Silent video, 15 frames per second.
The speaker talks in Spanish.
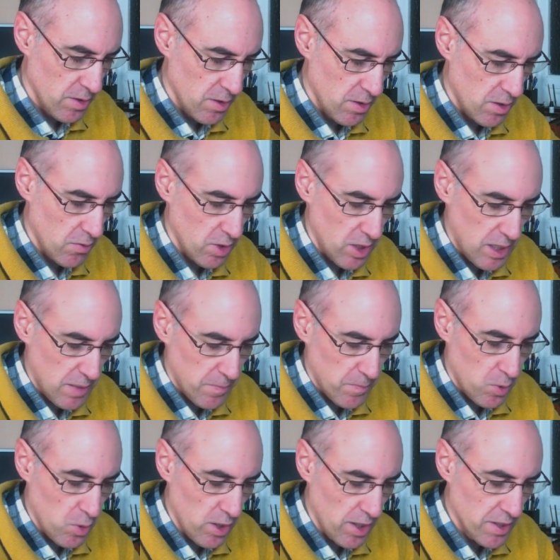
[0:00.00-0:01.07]
aunque las
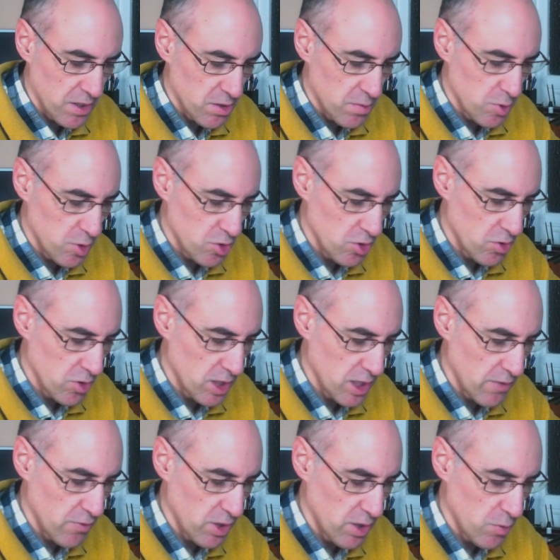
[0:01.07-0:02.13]
ponga dentro pero se nos queda
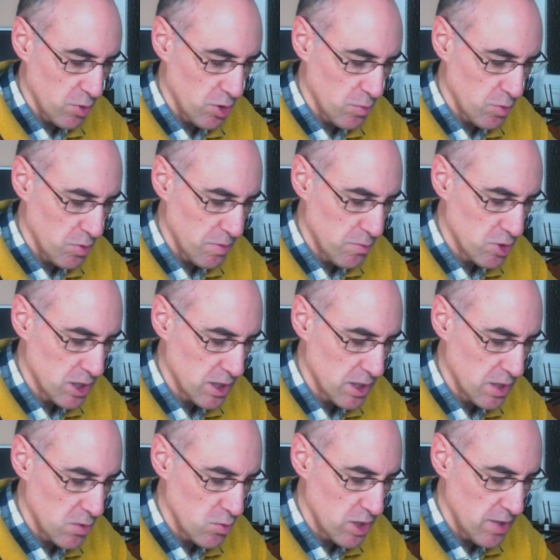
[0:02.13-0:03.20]
fuera. Bueno, pues vamos a
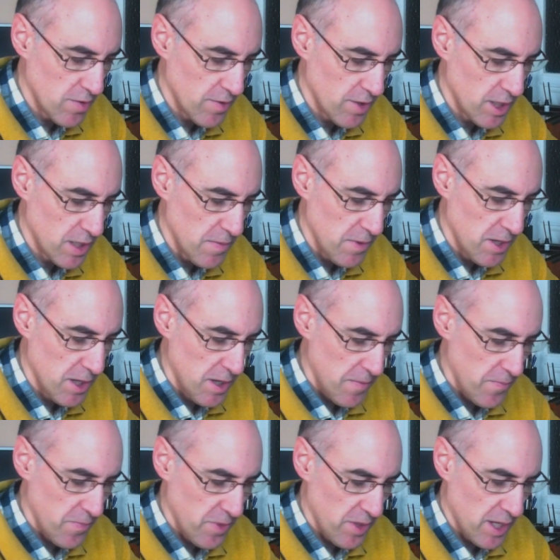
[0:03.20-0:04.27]
crear una escena
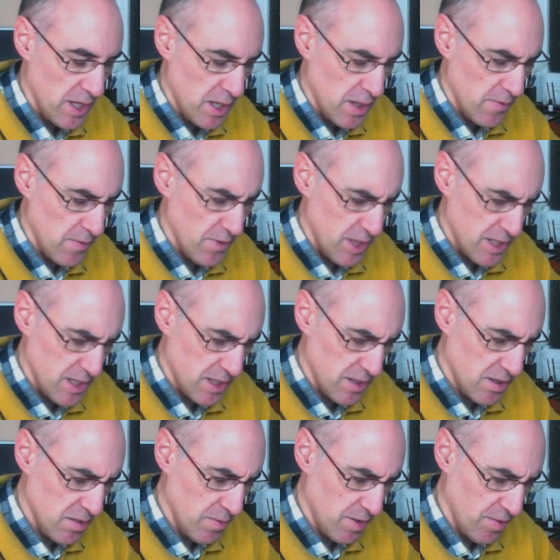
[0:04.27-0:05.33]
de
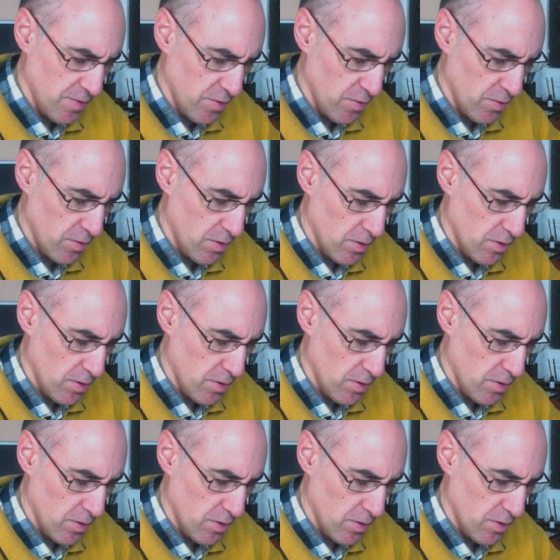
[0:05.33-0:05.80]
desactivación.